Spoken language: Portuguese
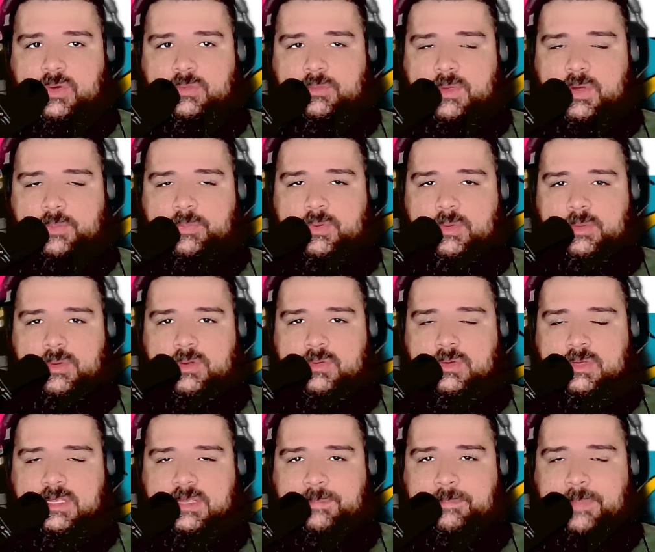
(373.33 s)
Pô, meu
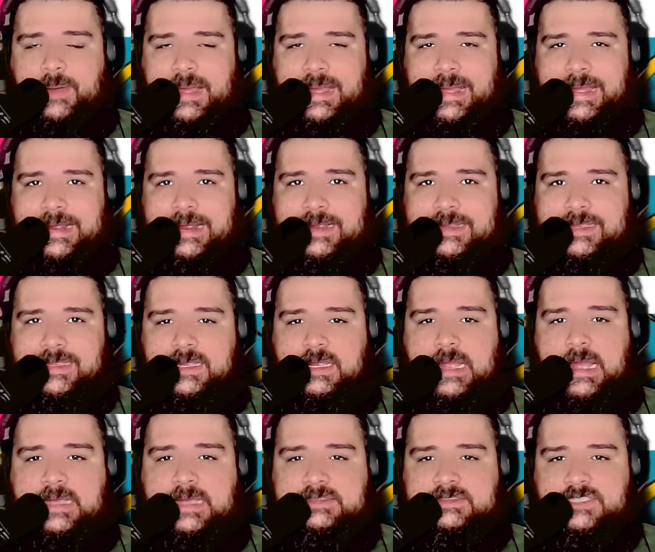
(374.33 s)
público que paga, que
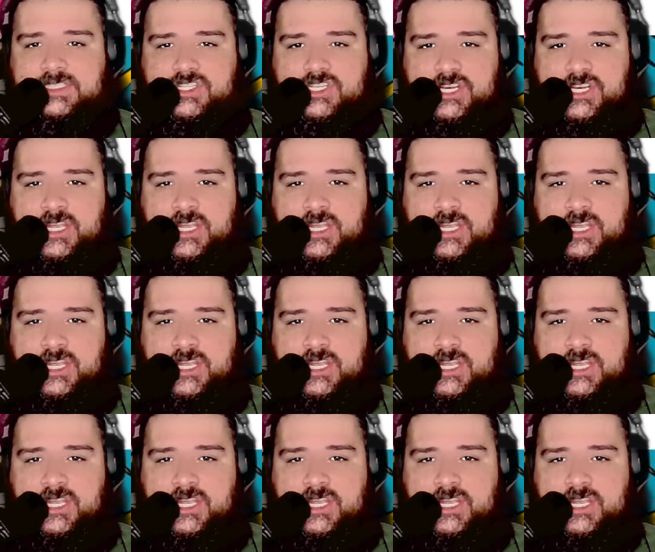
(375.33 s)
gasta